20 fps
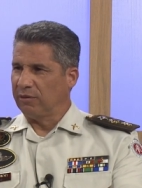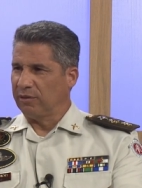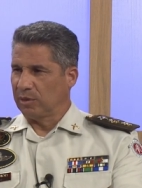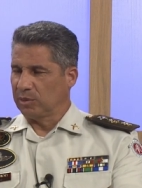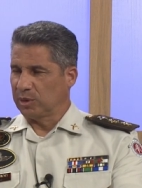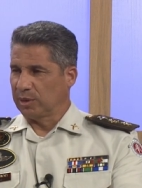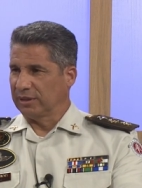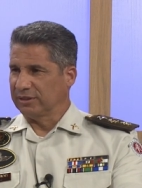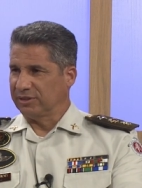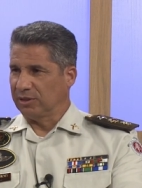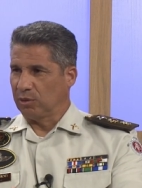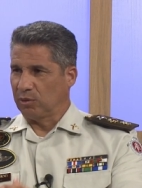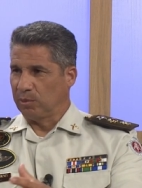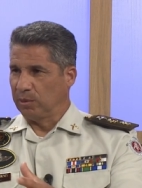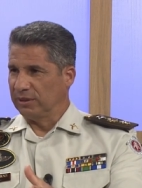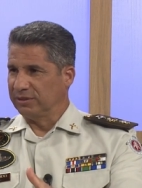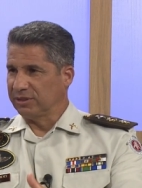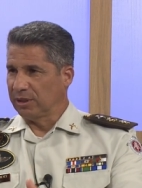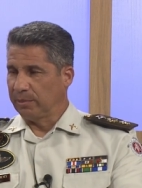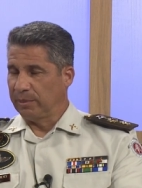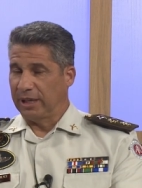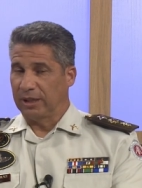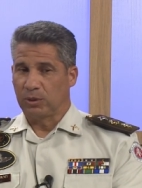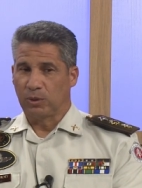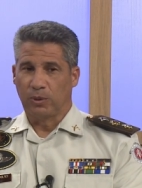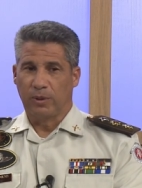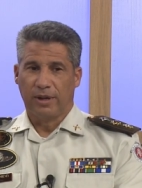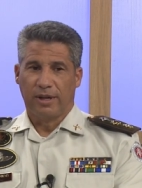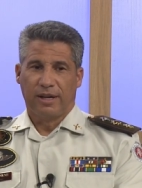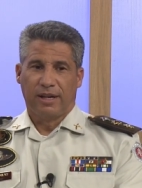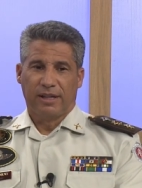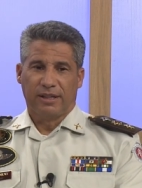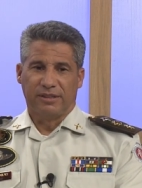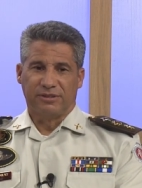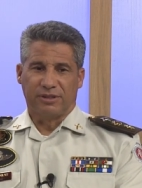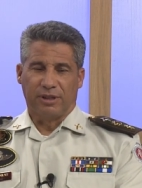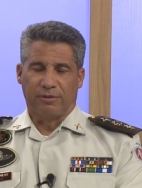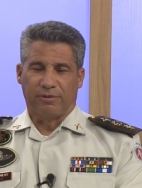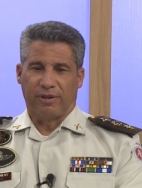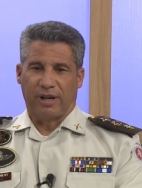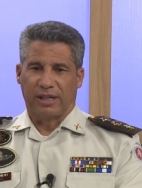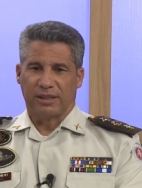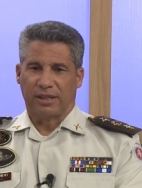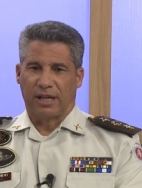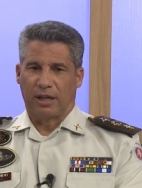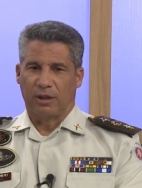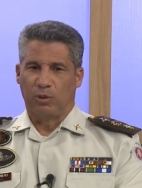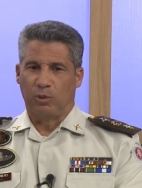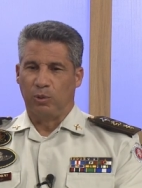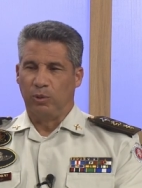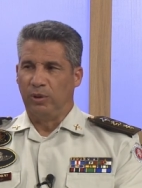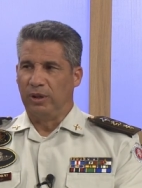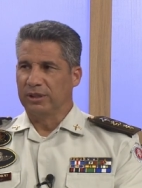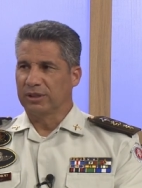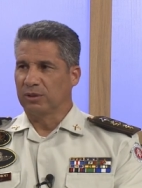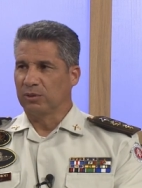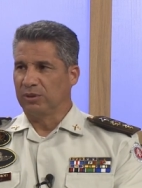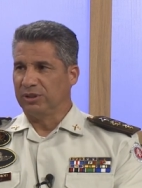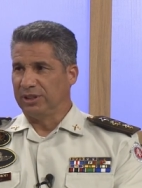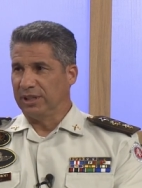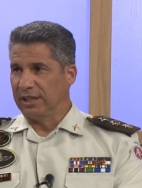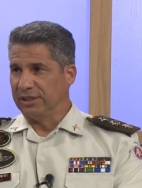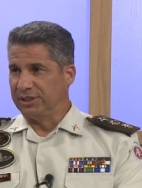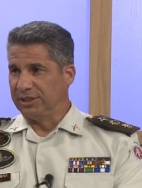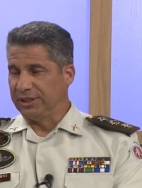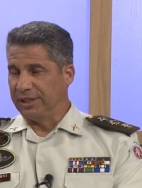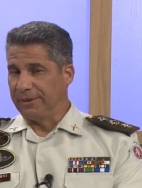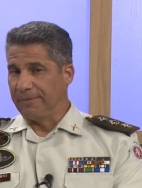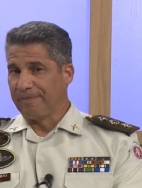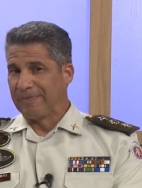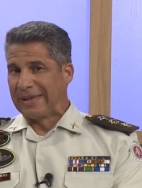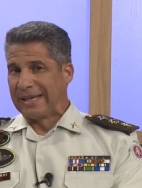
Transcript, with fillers: vamos chamar assim, o policiamento que se faz nas ruas no dia a dia.